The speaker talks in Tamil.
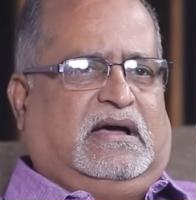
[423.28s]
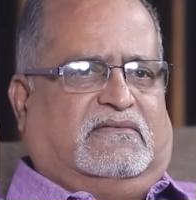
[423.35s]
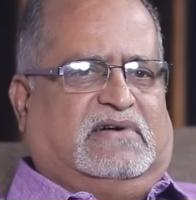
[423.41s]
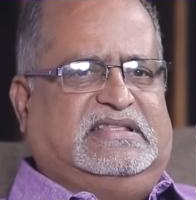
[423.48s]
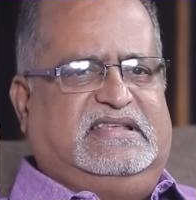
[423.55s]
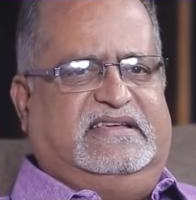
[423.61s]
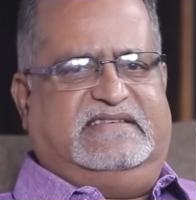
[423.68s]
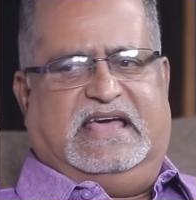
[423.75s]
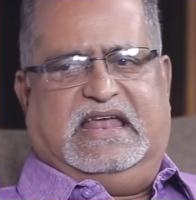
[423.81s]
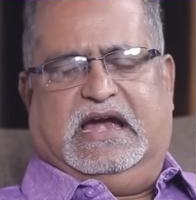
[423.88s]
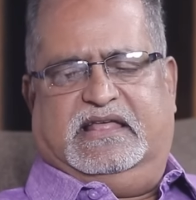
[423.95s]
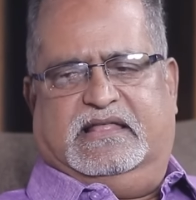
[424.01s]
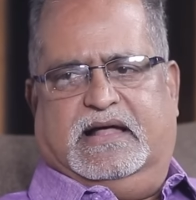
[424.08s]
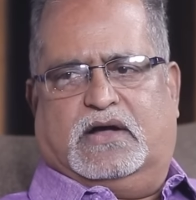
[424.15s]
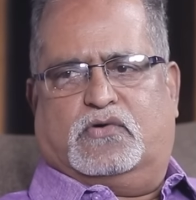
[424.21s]
வந்து
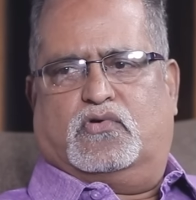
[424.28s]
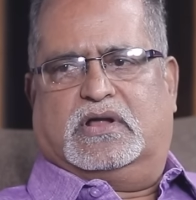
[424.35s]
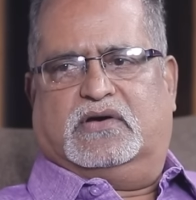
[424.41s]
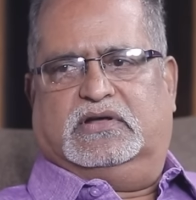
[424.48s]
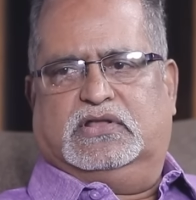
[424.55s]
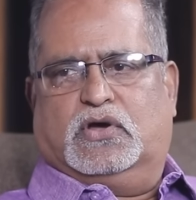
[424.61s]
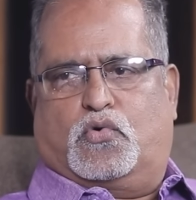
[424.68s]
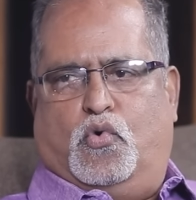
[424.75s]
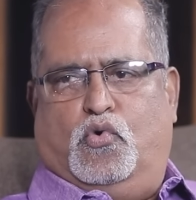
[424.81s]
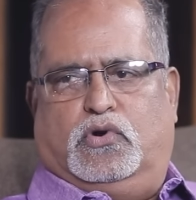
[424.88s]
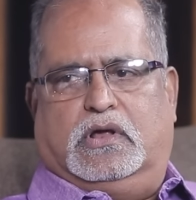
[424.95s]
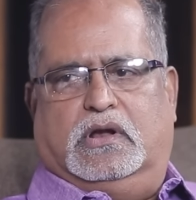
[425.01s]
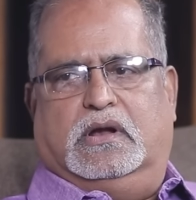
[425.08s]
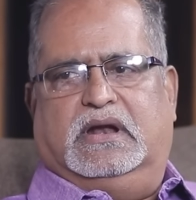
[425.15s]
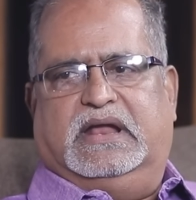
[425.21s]
ஜெயலலிதா கூட வந்து
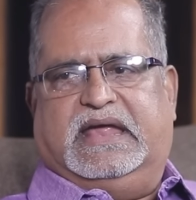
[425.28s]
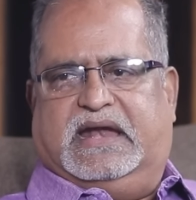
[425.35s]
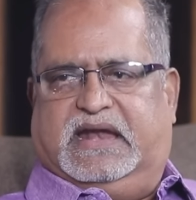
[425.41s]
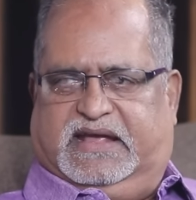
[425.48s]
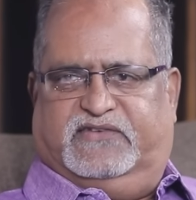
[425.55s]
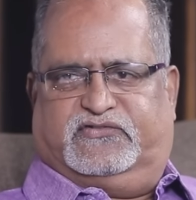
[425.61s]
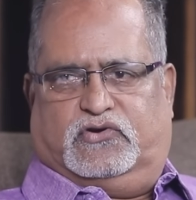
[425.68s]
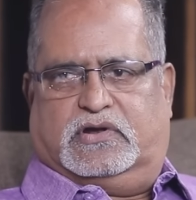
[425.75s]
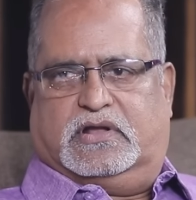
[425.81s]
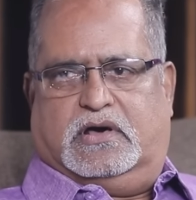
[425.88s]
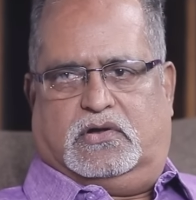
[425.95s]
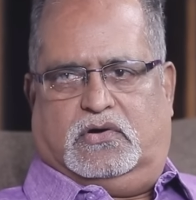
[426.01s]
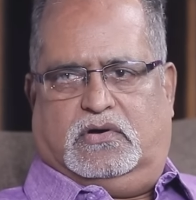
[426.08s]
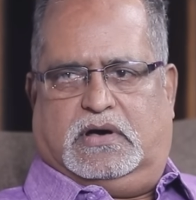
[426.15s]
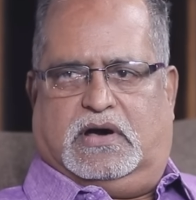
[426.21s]
கூட்டுன்னு என்றைக்கு
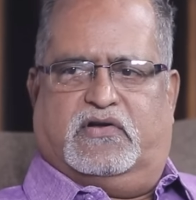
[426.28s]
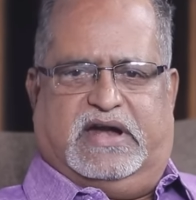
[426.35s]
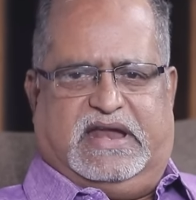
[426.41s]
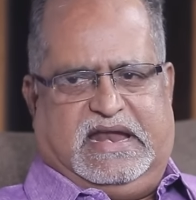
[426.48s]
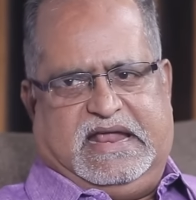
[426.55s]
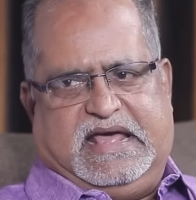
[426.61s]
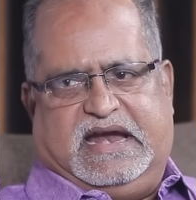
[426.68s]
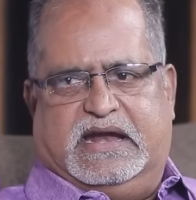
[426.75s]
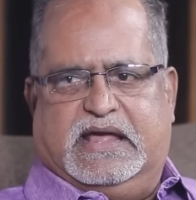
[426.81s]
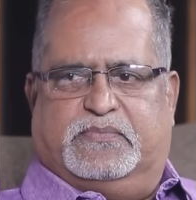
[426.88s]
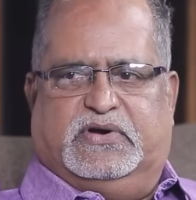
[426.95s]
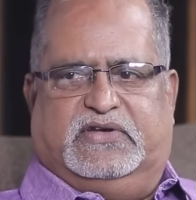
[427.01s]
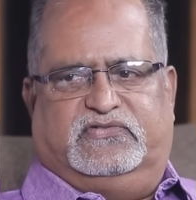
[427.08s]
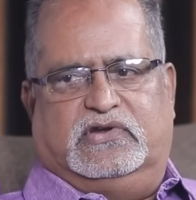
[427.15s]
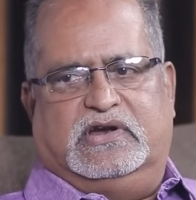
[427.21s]
சொன்னாரோ அவர்கிட்ட நேரடியாக
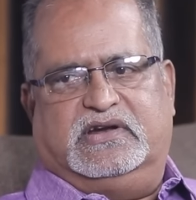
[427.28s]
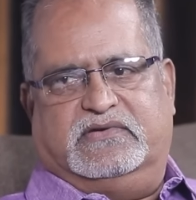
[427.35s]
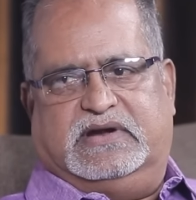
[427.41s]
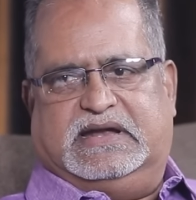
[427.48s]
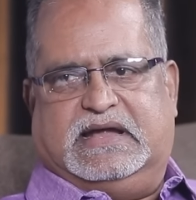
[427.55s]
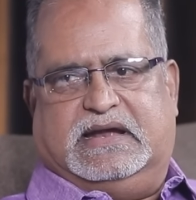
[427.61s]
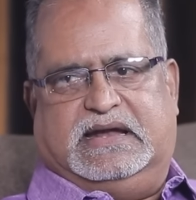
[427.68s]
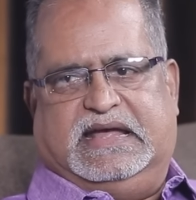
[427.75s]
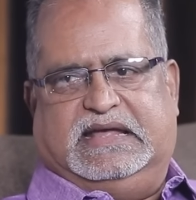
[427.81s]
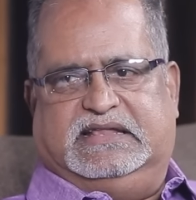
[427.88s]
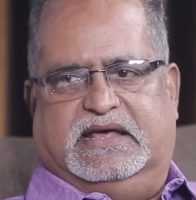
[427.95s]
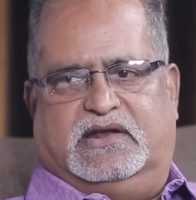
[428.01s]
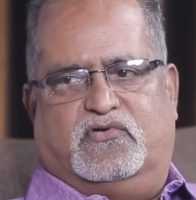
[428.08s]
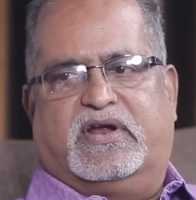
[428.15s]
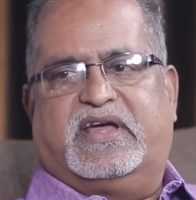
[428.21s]
போய் சொல்லிட்டு வந்துட்டேன் அண்ணன்
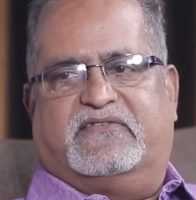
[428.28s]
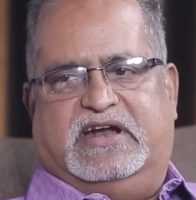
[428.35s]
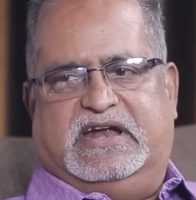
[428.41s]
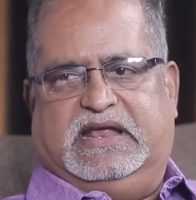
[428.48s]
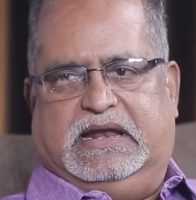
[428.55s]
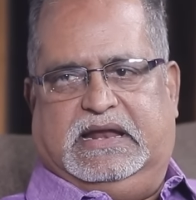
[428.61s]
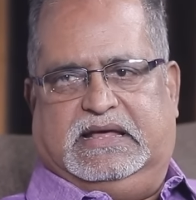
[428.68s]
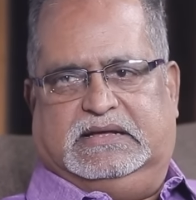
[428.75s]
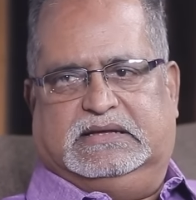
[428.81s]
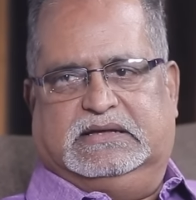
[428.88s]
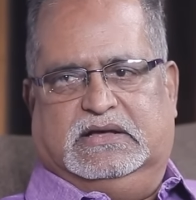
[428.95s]
இது என்னுடைய வழி இல்லை